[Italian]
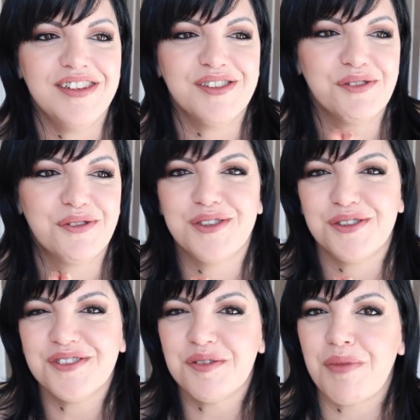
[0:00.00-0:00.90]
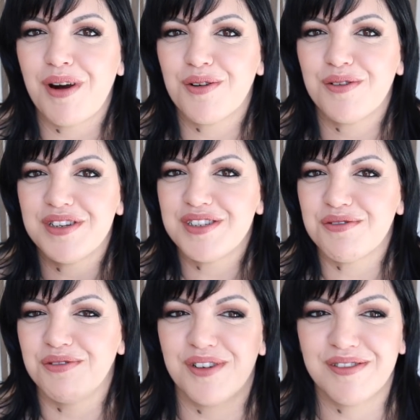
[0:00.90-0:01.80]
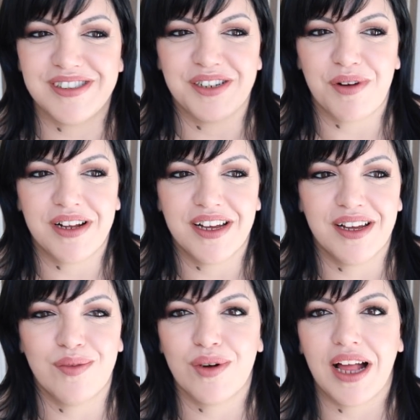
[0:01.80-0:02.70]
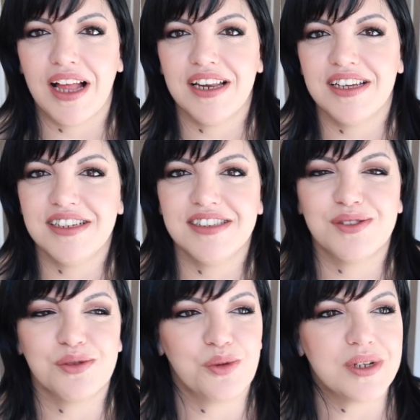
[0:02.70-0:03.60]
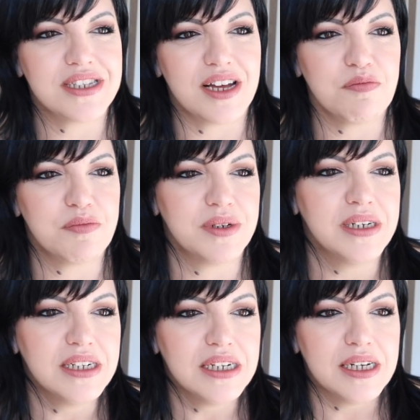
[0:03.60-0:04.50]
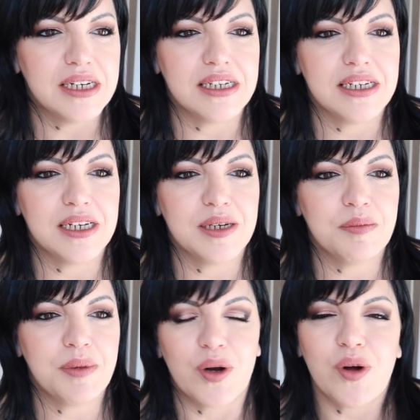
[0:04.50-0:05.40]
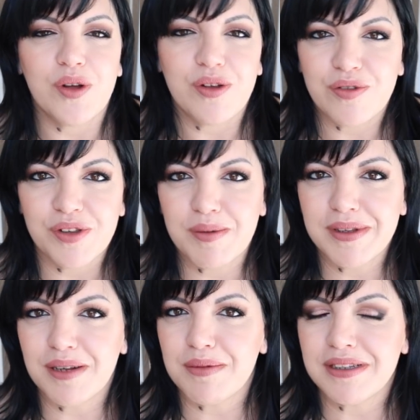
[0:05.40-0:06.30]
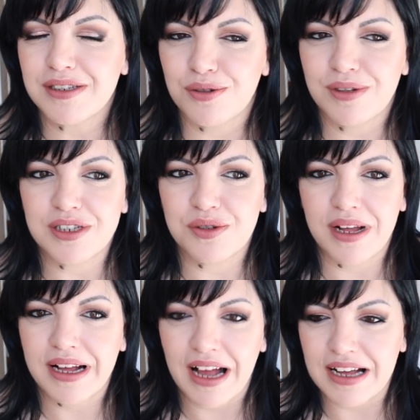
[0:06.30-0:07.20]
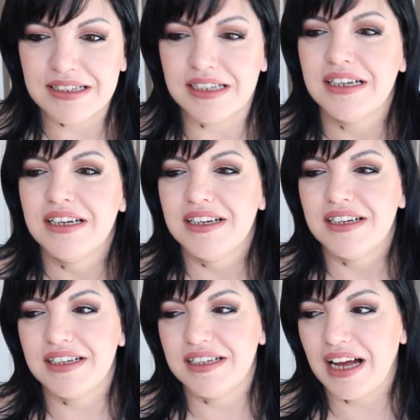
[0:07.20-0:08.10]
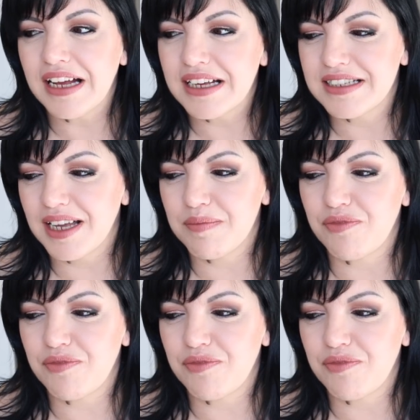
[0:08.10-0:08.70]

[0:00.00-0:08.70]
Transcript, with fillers: io tutto il giorno non parlo con nessuno sì qualche vocale su whatsapp eh, però io fondamentalmente sono da sola a casa eh, anche se